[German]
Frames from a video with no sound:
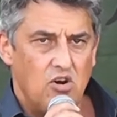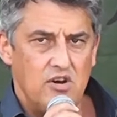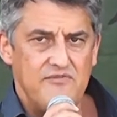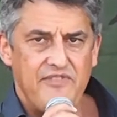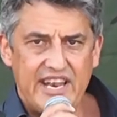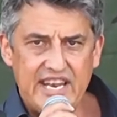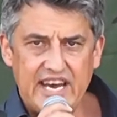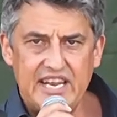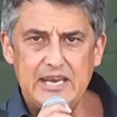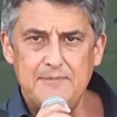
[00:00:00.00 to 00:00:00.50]

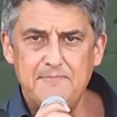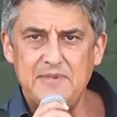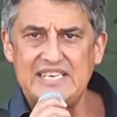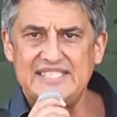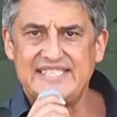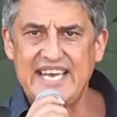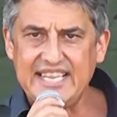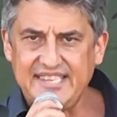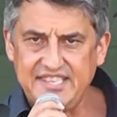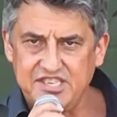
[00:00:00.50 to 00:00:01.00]
Und wenn dann im
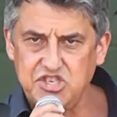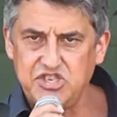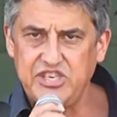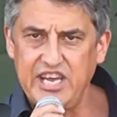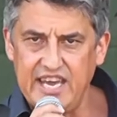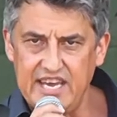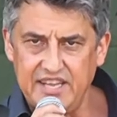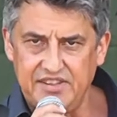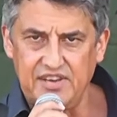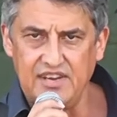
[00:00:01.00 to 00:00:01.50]
Gesetz
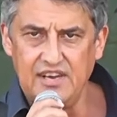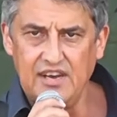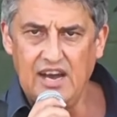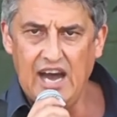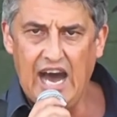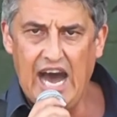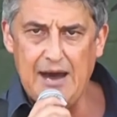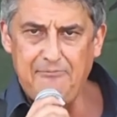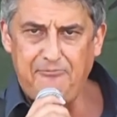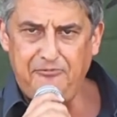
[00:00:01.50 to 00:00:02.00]
steht,
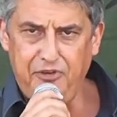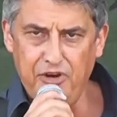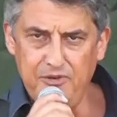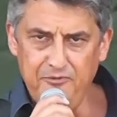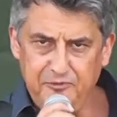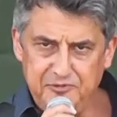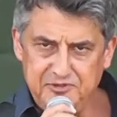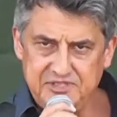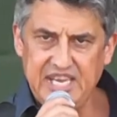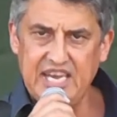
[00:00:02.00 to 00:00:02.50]
ab
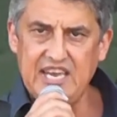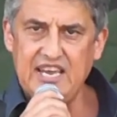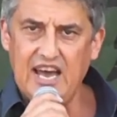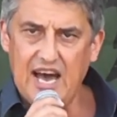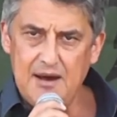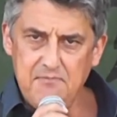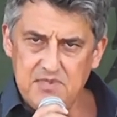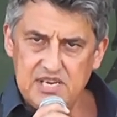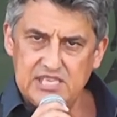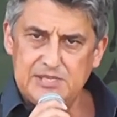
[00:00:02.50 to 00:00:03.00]
15
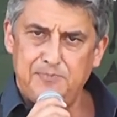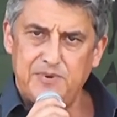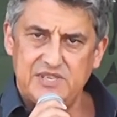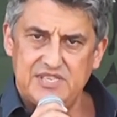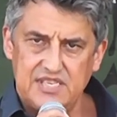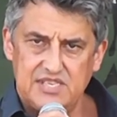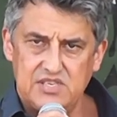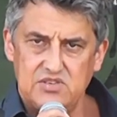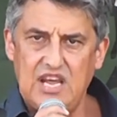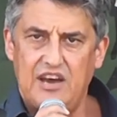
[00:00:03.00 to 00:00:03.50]
Gramm ist
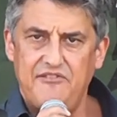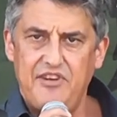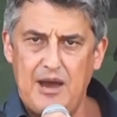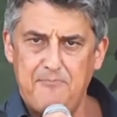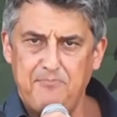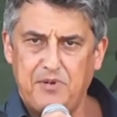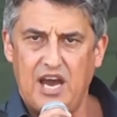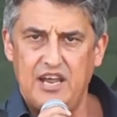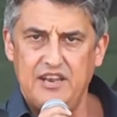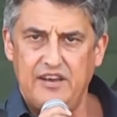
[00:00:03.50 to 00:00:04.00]
Besitz und
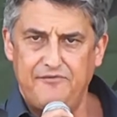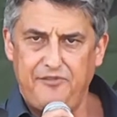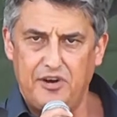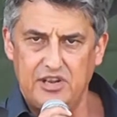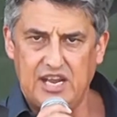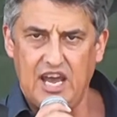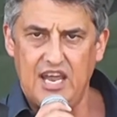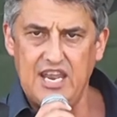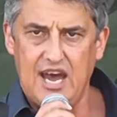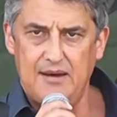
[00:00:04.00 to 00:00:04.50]
Erwerb
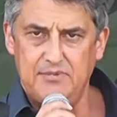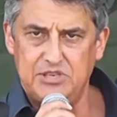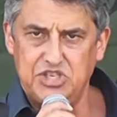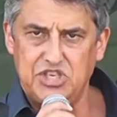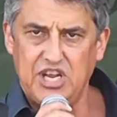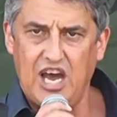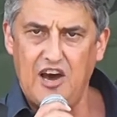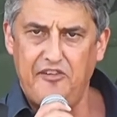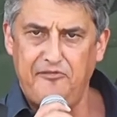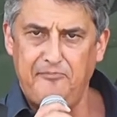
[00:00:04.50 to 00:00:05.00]
von Cannabis
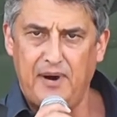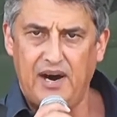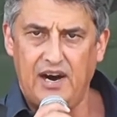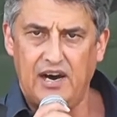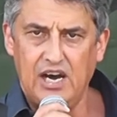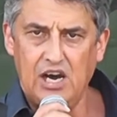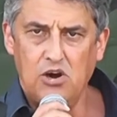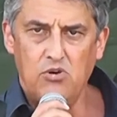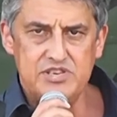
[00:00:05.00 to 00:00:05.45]
strafbar.